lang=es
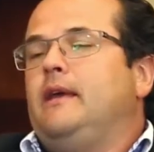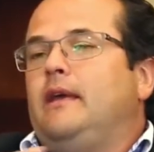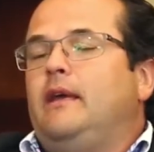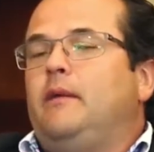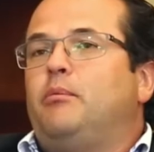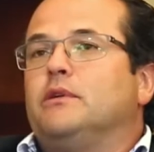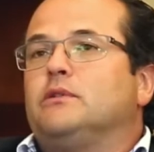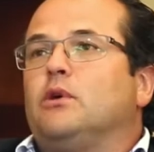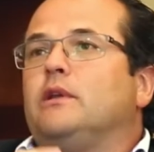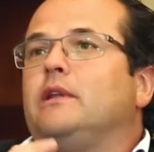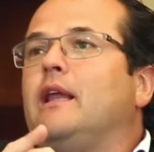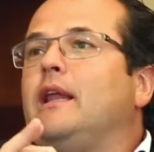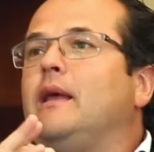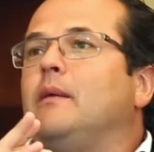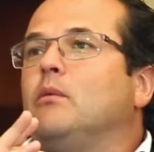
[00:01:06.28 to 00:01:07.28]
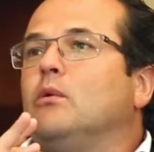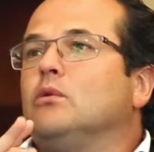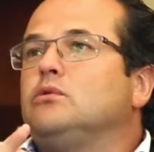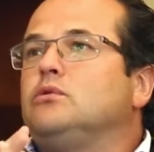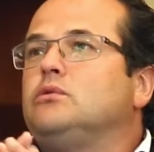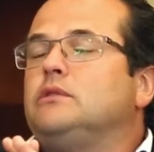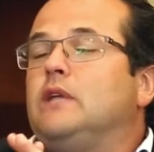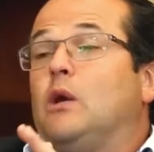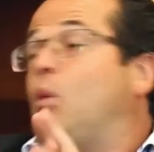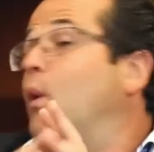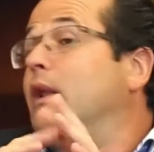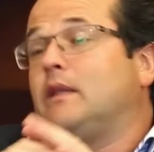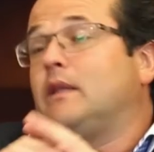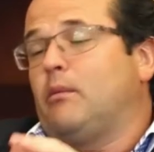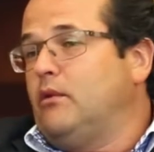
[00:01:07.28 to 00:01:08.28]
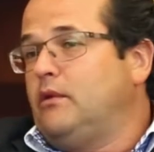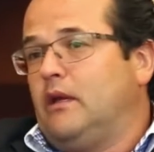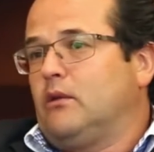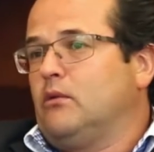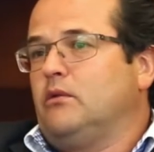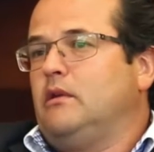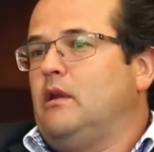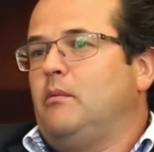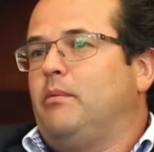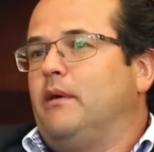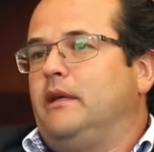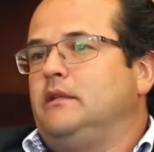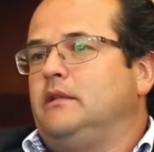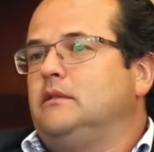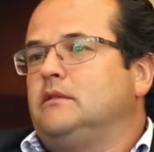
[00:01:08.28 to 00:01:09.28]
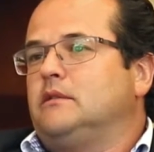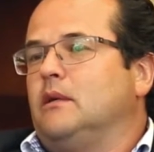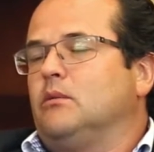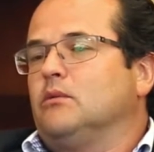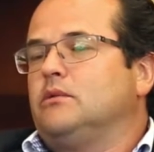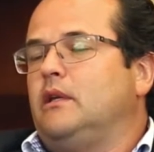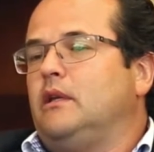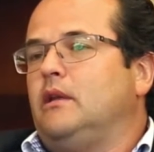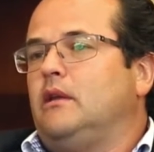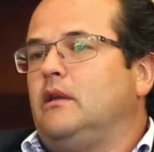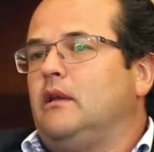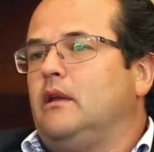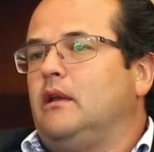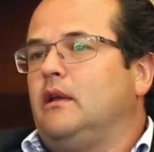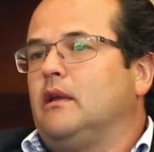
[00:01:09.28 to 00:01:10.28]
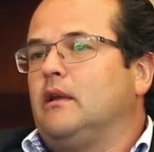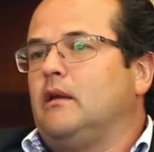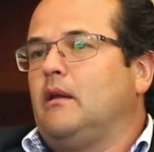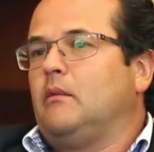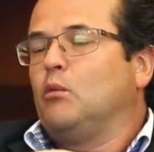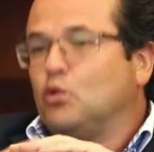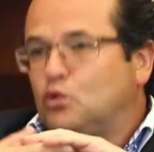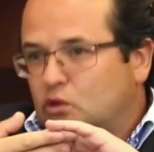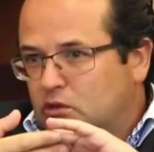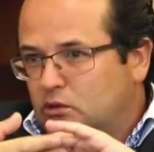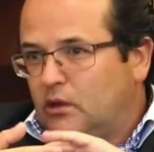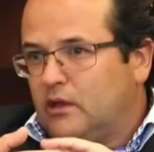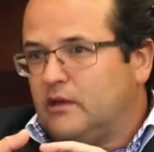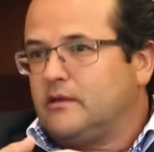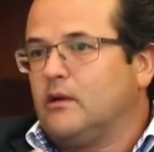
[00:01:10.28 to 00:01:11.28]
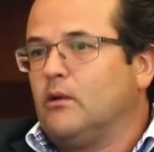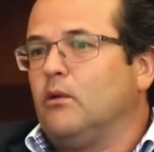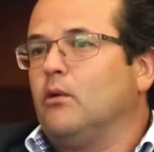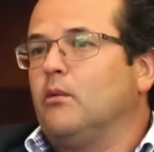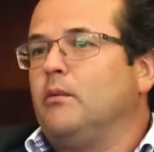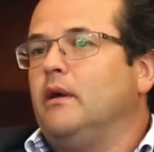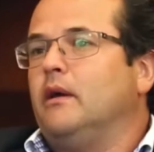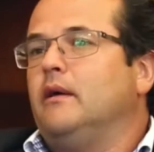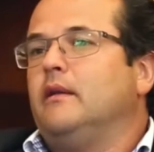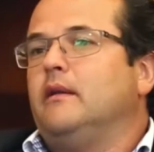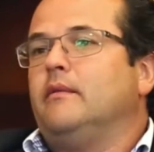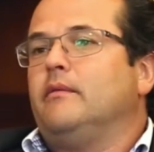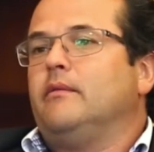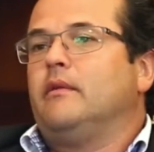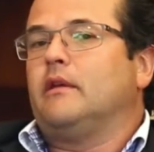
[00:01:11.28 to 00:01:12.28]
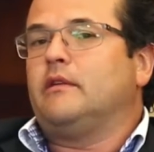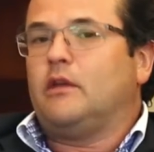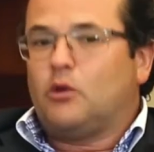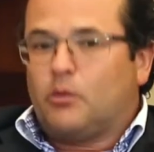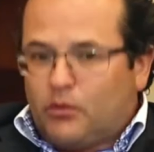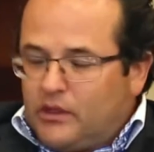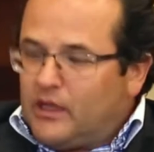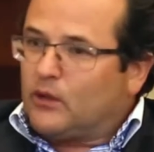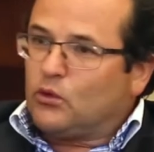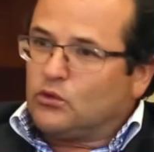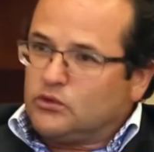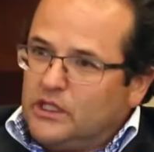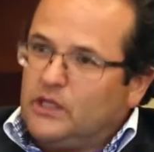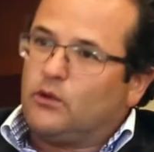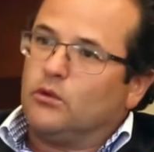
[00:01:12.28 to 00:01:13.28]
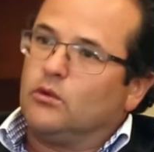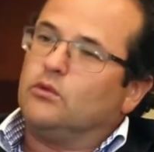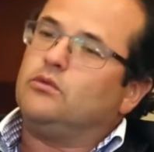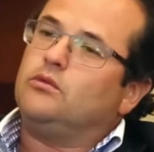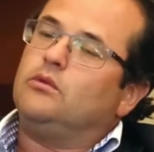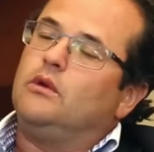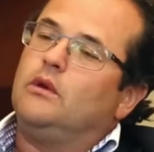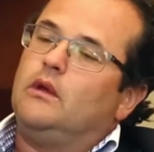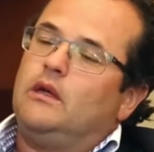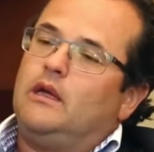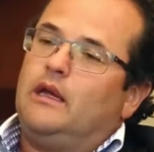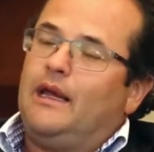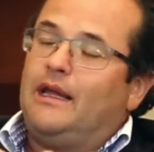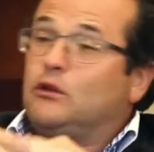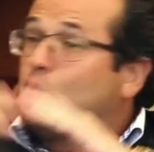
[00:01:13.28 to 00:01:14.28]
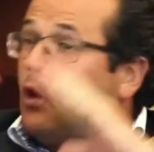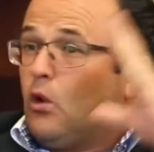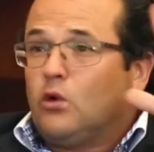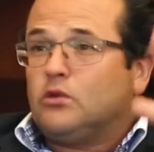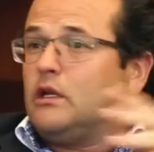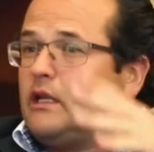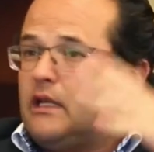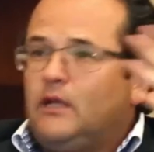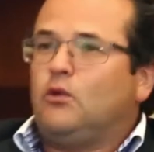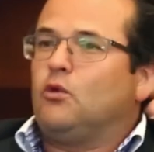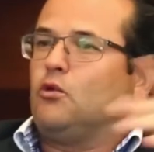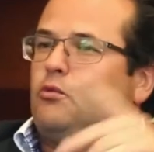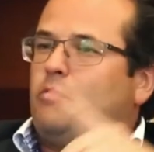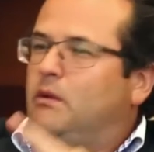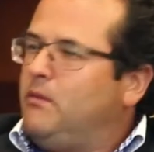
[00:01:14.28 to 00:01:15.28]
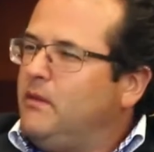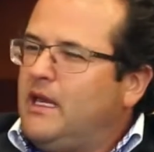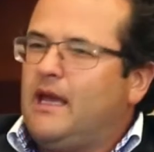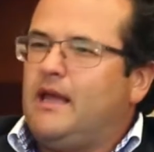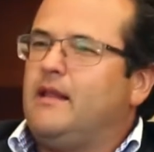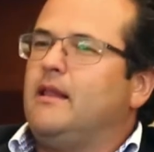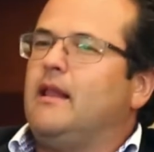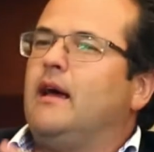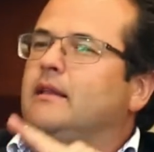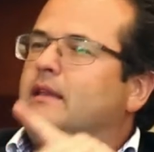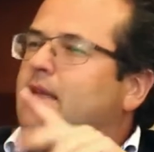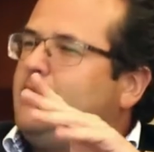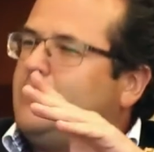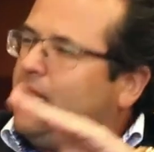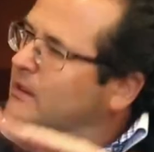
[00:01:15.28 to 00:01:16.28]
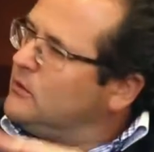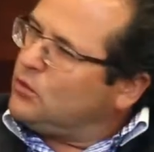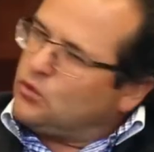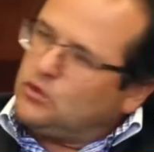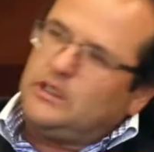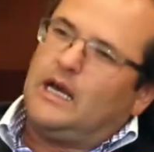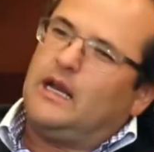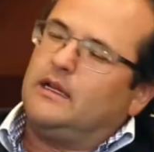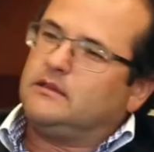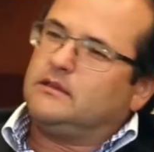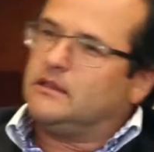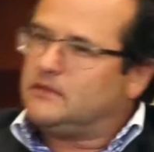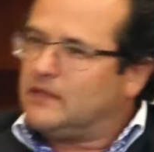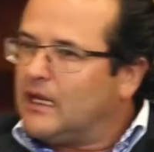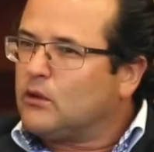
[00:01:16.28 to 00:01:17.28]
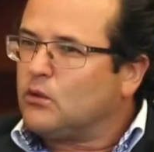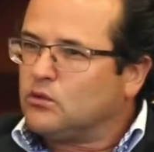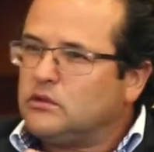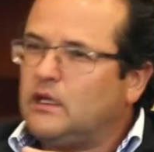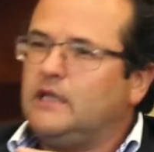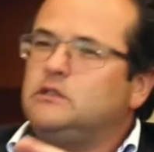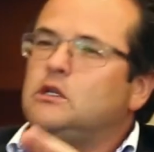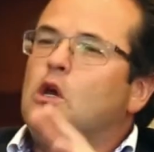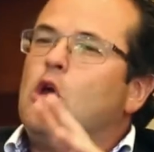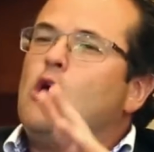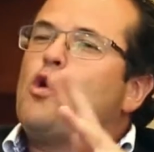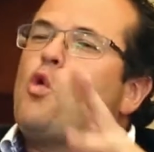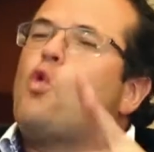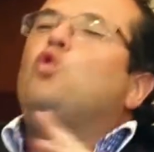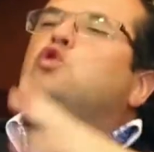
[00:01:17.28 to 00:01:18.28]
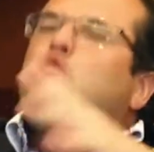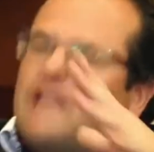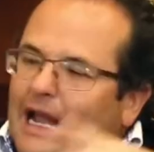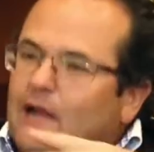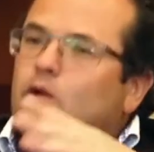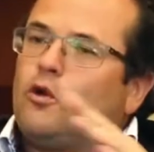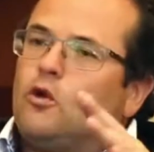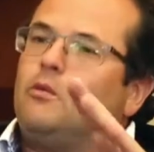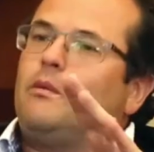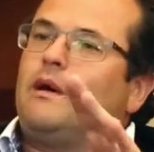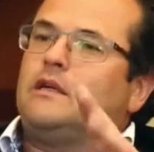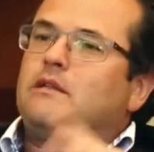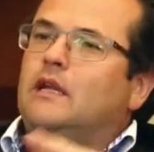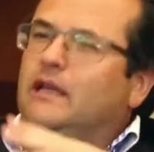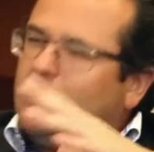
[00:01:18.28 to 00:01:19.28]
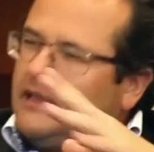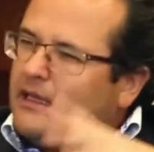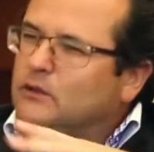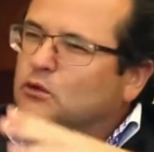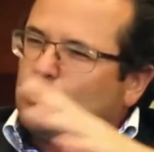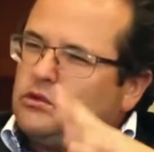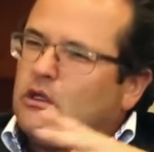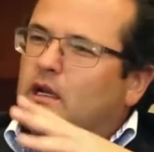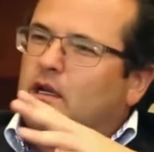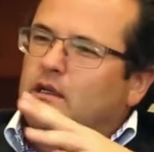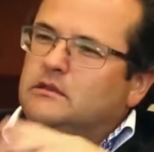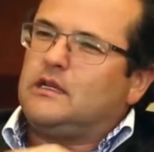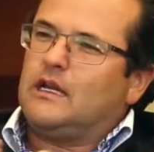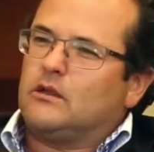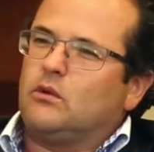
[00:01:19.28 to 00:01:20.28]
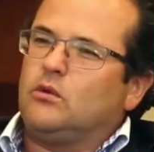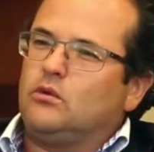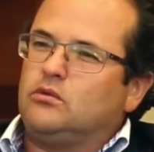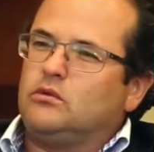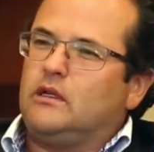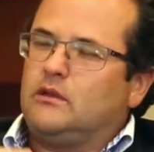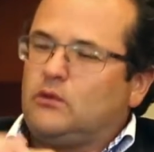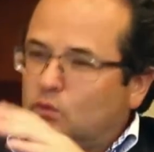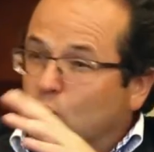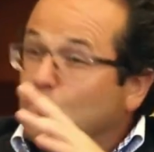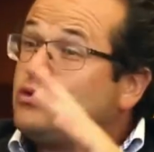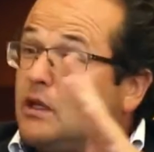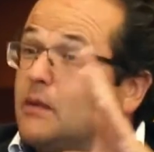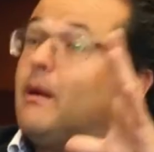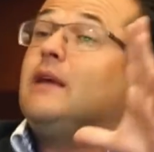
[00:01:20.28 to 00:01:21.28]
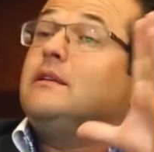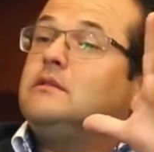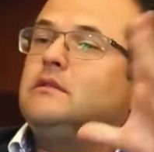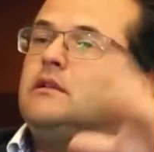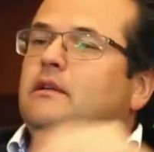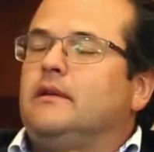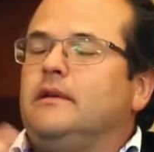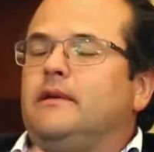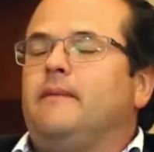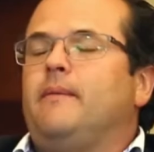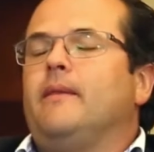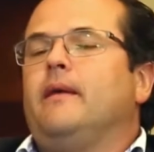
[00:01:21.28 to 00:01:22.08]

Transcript: Y pues hoy tenemos 50 proyectos en el país, estamos en, muchas ciudades de Colombia haciendo proyectos íconos en todos los sentidos, vivienda, de interés social hasta estrato 6, gustándonos más el interés social, estrato 2, 3 nos gusta más, eh,